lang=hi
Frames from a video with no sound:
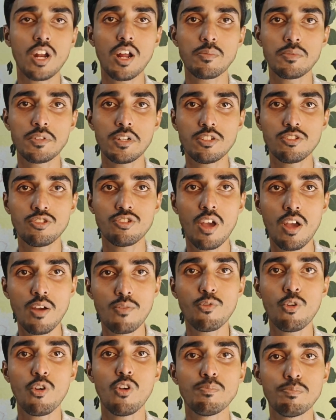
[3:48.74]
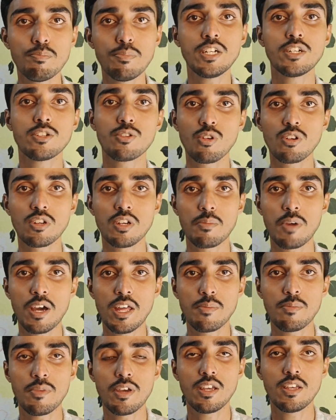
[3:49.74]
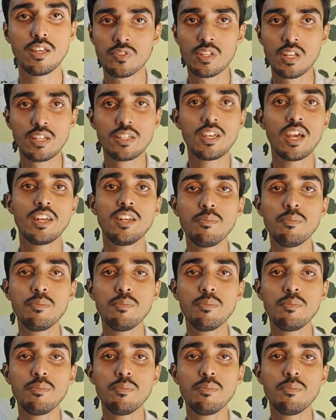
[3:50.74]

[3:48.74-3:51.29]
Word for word: दूसरा अपडेट जो है वो मिड रोल के बारे में है